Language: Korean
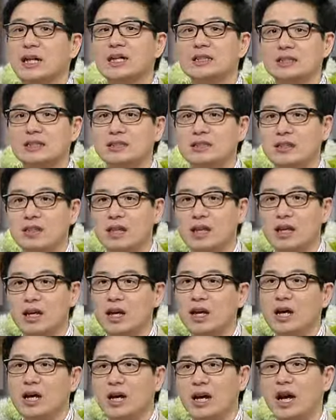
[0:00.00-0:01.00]
하시는 게
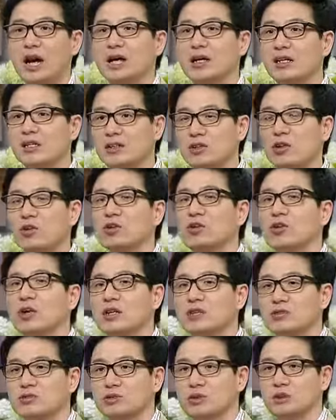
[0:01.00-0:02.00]
아이를 격려할
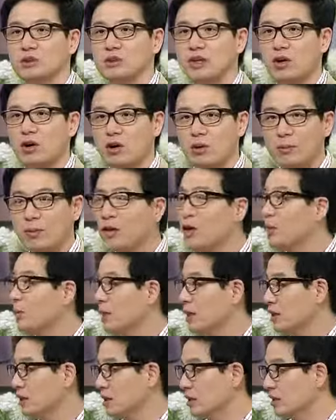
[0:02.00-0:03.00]
수 있는데
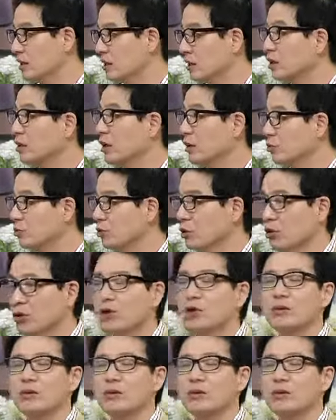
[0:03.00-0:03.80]
어마어마한 게 되고요.